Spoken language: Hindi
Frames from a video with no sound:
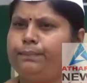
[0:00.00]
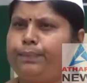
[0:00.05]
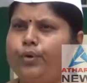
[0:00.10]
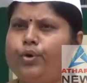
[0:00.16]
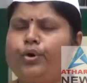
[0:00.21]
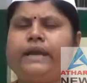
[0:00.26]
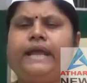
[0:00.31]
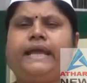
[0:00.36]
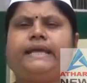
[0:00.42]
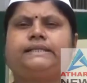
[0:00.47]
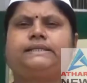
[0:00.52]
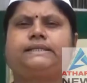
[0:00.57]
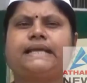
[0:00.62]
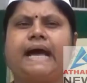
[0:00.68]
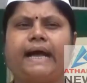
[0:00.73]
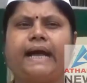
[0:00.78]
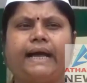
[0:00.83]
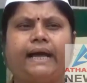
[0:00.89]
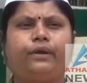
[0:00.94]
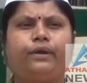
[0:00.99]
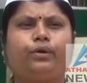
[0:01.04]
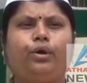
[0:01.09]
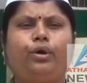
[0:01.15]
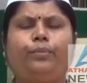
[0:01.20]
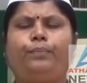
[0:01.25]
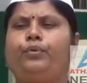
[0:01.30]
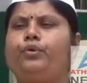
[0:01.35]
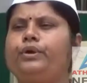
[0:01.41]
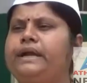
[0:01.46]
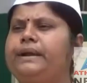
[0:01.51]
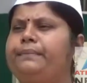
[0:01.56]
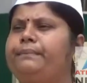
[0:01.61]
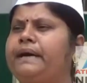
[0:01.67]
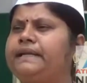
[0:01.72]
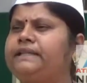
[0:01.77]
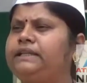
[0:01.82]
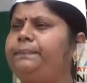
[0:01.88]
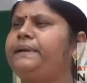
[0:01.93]
पूरे सागर को पूरे
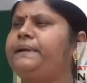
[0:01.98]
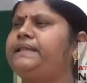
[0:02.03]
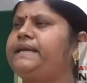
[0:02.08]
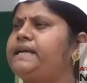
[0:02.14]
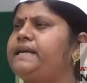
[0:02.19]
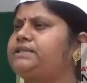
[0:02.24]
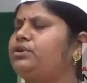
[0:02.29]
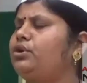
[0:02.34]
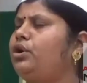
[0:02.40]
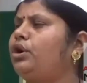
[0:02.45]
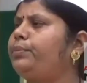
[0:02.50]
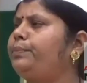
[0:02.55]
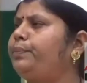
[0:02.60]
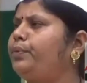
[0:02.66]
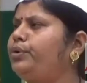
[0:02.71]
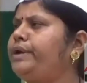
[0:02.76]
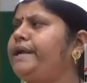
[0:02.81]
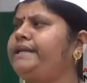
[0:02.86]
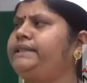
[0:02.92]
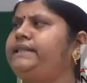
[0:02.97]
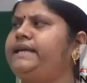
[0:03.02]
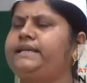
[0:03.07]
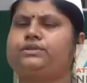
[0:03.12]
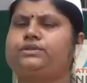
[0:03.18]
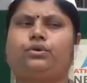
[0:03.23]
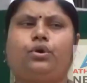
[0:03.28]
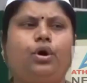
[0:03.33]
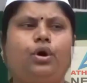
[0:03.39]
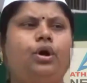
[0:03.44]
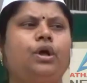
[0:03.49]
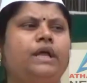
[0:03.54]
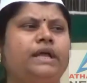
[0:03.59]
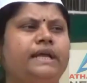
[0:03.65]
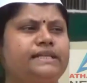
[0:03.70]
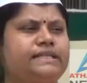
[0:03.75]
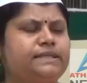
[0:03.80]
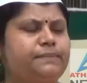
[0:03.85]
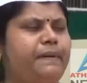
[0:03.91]
मध्य प्रदेश को और पूरे देश को
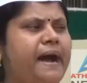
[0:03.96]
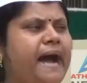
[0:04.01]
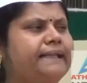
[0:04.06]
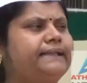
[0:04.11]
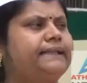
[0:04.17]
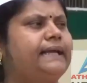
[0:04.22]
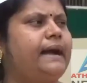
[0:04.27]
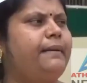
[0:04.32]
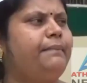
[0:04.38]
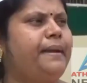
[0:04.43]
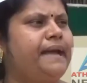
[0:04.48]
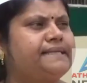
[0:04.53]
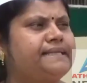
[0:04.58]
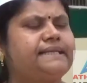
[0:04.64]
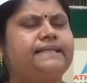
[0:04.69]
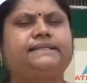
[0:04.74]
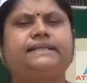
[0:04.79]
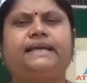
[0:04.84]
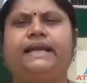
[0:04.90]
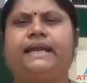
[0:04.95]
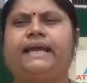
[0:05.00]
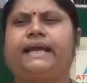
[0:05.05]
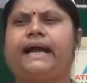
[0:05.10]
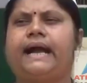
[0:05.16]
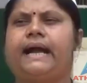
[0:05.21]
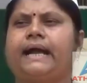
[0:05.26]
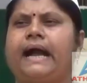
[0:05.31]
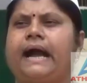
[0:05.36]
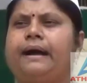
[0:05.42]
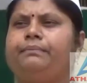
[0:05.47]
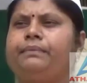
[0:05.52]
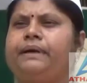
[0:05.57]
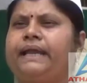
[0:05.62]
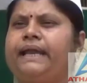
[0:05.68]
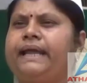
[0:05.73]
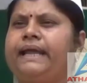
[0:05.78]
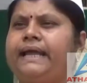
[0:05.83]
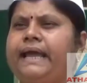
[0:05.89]
इस बात का मैसेज देने का काम
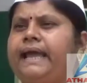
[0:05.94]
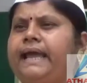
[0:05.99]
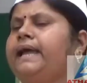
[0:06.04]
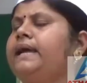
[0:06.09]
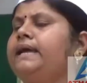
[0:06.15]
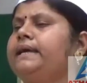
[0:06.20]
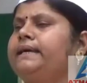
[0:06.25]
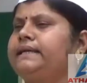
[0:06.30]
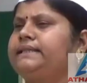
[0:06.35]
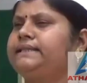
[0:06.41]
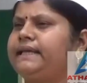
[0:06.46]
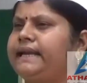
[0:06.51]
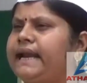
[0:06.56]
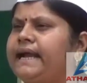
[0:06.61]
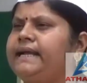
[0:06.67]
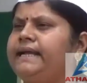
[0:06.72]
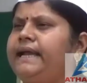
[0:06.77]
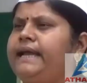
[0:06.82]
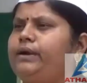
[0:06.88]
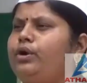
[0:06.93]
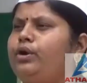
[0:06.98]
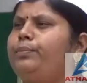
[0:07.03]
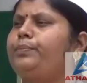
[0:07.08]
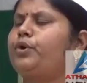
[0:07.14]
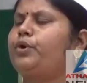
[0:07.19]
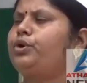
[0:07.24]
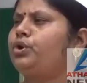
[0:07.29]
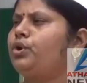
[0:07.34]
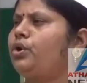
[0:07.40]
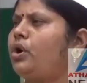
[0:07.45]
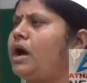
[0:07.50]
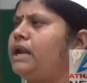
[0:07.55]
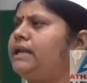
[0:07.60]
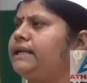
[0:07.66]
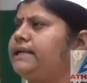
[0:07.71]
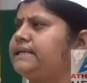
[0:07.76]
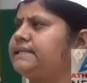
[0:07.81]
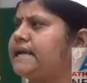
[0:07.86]
करेंगे कि तिरंगे को
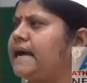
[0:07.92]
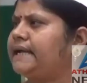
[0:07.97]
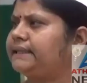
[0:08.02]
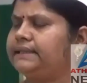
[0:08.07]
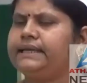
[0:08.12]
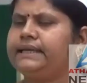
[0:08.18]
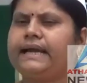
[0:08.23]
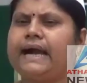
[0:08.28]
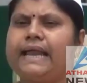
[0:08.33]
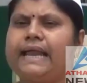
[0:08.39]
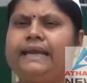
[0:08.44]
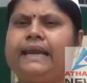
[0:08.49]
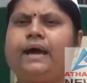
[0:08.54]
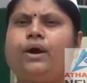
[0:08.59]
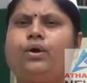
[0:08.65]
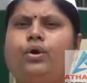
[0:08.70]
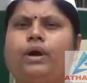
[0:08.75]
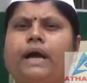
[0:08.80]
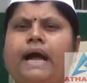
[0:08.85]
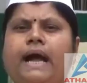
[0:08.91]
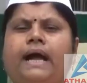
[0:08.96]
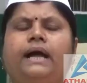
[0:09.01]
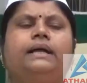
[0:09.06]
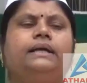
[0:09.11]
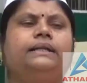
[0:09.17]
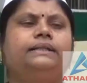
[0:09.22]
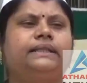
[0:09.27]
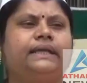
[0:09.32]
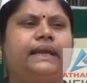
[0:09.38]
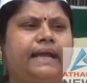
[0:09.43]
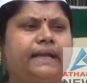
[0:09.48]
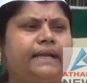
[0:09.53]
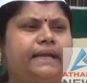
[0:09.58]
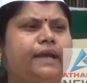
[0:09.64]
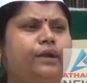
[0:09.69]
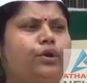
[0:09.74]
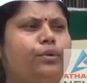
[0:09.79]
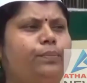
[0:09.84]
प्रोटोकॉल के साथ निकालना होगा
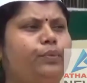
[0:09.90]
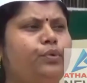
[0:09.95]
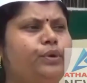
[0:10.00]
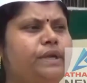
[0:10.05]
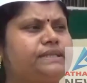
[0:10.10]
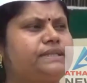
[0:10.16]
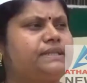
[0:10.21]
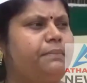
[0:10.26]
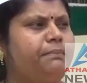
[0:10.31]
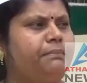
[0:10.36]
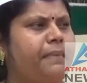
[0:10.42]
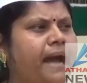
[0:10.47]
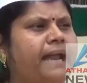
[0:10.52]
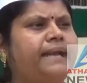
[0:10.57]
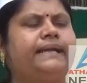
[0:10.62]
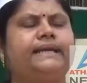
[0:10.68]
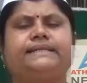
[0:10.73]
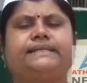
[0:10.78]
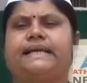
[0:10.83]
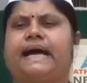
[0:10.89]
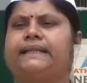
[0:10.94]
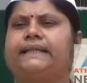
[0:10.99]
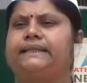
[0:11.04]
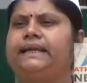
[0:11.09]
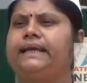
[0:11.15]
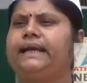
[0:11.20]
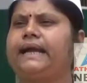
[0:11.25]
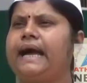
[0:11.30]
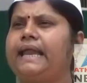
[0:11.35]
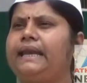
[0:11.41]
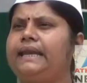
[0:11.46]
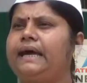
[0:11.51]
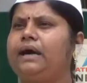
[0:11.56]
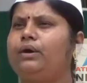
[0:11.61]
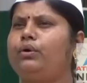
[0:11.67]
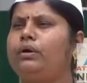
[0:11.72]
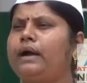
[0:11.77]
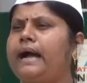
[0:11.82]
तिरंगे को पूरे सम्मान के साथ
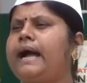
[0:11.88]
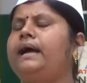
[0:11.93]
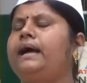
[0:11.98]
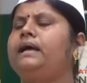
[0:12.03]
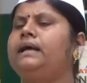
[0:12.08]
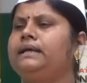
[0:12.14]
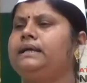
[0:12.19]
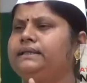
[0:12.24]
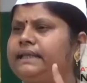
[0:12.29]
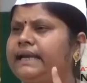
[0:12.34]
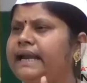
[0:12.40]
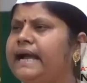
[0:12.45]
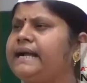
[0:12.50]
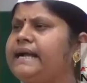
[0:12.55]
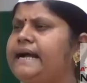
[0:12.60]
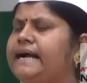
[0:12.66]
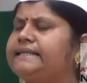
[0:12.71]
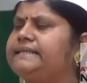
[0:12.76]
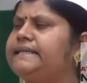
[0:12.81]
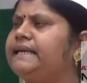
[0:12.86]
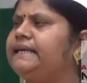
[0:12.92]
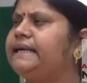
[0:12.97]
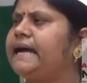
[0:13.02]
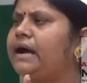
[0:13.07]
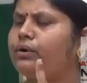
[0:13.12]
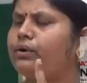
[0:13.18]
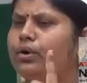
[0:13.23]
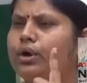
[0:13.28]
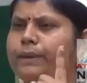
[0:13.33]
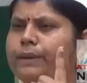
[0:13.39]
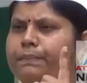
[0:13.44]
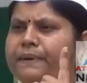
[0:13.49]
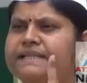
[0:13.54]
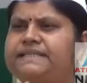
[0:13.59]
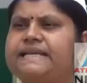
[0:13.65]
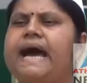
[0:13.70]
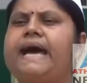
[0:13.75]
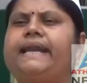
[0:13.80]
निकालना होगा तिरंगा झंडा कोई
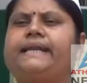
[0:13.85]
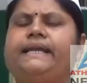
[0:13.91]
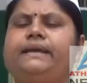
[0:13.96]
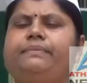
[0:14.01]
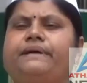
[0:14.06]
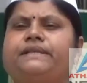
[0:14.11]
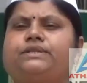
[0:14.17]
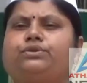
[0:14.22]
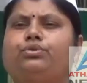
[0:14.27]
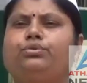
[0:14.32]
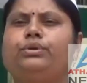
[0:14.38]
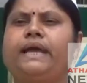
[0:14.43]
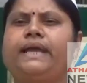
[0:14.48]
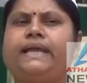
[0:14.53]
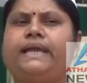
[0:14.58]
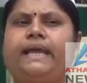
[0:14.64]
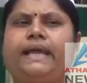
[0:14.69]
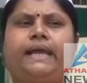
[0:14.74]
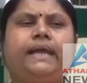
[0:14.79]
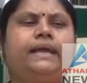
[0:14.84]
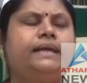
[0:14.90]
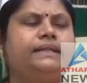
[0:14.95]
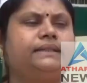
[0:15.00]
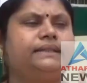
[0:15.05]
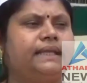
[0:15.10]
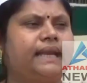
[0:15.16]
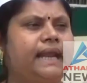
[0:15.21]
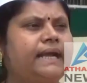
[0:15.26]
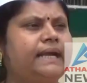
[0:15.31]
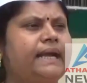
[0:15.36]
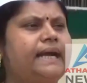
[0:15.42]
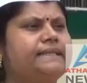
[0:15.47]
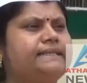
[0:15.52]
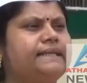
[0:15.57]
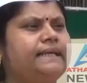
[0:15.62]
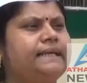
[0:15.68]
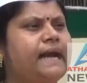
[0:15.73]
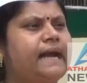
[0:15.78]
प्रचार की वस्तु नहीं है तिरंगा
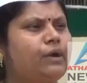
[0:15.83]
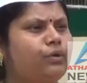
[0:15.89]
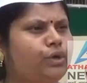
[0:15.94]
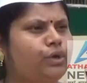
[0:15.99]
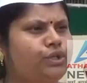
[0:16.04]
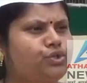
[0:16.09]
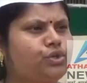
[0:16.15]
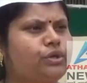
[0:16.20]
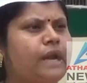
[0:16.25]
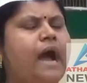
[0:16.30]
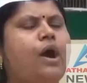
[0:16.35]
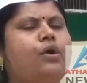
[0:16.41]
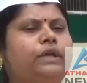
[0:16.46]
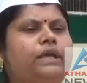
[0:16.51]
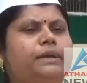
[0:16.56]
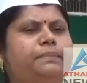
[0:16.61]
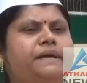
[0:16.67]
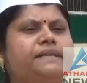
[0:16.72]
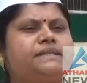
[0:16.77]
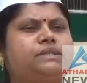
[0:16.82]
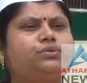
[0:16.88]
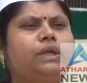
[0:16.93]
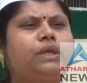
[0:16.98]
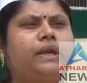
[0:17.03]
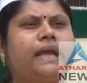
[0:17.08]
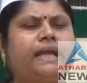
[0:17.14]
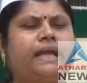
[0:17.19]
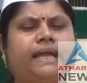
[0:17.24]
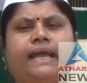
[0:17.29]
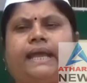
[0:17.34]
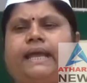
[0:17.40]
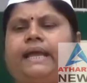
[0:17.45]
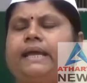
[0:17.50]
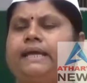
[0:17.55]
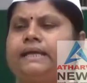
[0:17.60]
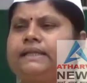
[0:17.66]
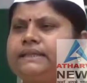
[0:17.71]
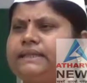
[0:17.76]
झंडा कोई चुनाव की वस्तु नहीं है
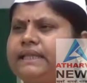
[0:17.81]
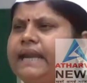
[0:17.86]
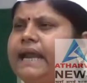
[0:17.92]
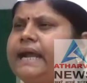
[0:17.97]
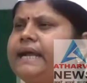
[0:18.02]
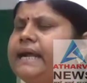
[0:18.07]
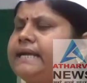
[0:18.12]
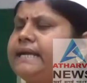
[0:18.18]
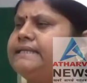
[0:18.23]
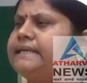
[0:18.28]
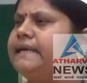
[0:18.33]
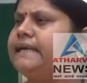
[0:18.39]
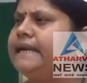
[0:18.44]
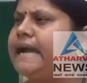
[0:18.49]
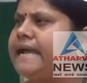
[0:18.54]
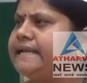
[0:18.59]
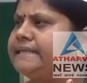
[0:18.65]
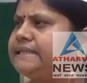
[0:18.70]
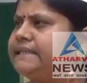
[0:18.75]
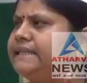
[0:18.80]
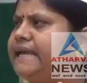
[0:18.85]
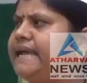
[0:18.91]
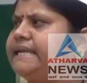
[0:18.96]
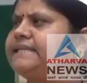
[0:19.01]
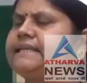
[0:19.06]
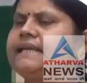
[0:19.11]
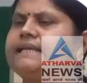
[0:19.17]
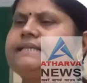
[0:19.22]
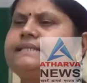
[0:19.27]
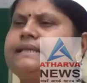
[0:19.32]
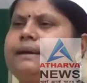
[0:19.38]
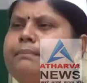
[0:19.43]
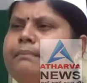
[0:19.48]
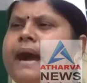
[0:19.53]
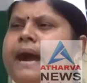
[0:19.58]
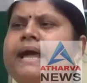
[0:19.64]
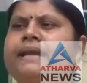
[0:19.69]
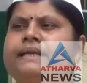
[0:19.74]
तिरंगा झंडा इस देश के
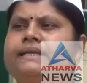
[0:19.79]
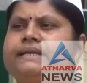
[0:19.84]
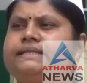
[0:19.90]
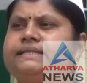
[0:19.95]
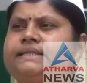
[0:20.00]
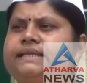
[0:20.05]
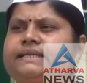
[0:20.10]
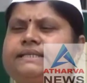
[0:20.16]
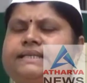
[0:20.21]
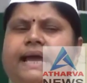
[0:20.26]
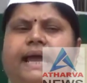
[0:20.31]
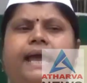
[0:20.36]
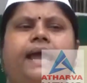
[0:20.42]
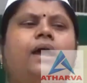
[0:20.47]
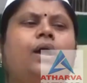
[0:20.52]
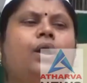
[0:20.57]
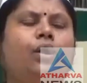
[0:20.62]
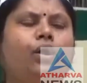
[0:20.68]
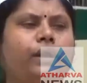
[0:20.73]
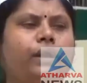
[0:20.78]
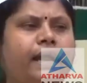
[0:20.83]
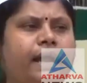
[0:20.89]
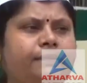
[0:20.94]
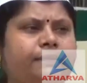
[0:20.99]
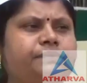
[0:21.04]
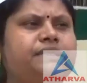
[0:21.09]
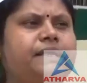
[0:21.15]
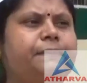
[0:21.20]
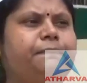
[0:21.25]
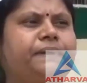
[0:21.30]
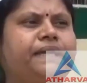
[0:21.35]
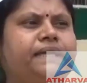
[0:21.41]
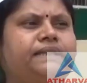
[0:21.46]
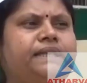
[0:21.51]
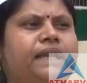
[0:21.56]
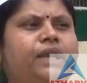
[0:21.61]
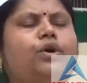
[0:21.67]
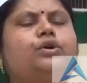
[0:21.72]
सम्मान की चीज है और हम
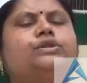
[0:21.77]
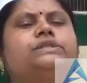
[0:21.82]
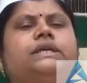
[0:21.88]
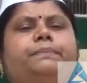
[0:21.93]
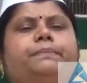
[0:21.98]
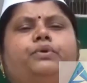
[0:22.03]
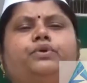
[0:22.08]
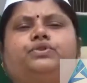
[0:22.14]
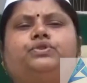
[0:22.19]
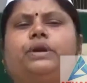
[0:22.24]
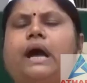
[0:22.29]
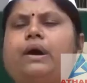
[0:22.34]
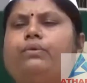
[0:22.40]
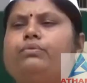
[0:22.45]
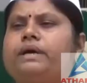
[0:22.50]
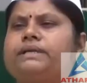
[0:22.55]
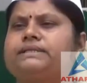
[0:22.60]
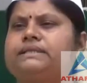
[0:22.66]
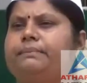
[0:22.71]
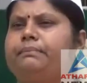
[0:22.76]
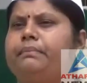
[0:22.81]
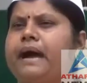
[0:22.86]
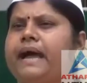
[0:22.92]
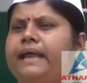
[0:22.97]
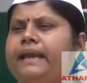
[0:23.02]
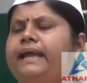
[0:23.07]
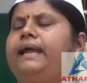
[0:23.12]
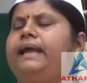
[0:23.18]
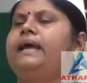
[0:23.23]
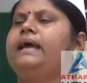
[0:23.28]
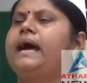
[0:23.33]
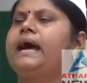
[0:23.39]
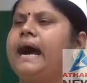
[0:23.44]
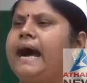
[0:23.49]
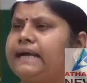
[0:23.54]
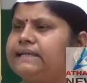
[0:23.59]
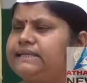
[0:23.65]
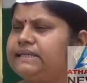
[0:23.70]
सबके दिलों से वो जुड़ा हुआ सम्मान है
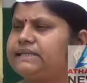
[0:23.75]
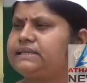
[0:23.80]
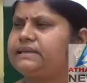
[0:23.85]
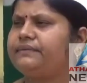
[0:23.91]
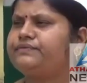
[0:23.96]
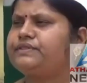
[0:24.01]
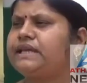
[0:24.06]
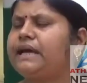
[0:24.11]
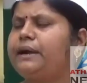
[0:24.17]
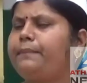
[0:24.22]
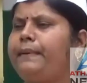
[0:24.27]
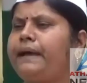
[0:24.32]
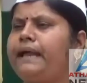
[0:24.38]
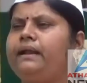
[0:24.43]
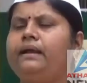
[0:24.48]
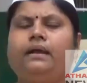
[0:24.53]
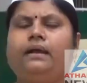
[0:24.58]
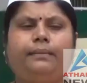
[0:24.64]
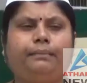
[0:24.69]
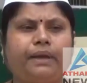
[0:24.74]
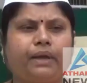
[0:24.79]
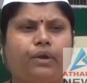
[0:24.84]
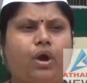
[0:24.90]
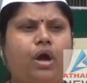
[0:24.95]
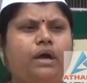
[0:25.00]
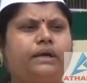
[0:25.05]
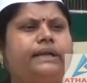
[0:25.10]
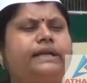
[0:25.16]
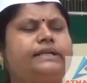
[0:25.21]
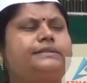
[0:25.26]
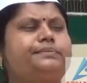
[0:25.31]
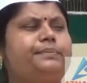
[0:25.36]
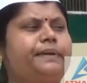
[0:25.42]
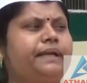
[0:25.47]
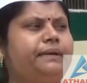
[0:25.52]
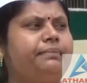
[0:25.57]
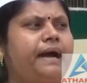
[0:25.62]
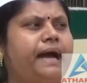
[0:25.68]
आज इस अवसर पर मैं कांग्रेस
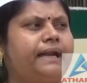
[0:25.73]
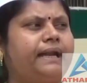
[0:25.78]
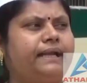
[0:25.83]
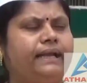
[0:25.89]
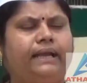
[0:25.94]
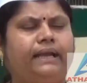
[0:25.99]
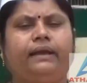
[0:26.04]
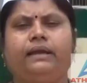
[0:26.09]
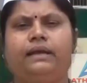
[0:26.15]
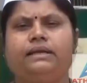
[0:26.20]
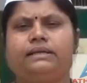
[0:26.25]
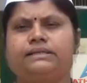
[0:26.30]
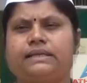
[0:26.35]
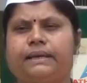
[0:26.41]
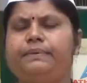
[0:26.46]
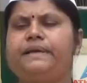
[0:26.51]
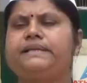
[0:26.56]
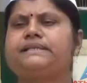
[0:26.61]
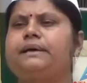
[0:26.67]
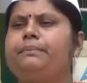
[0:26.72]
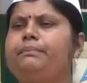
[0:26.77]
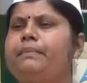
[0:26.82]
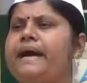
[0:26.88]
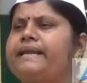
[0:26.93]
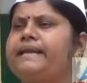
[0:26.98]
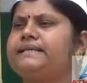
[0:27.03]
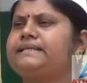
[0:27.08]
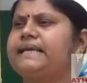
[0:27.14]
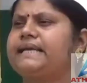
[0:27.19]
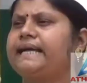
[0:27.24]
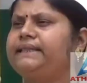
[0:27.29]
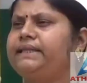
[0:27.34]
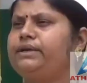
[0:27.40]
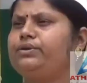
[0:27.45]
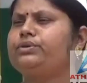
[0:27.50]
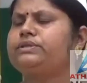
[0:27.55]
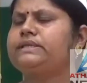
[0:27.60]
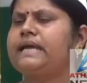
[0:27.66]
परिवार के सभी सम्मानित
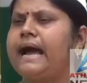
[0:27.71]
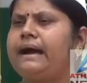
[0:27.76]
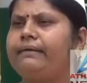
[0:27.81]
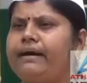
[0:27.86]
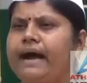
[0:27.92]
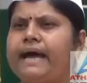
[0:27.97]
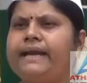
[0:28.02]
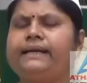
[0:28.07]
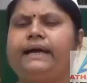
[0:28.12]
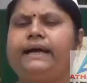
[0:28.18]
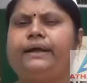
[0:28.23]
साथियों से आह्वान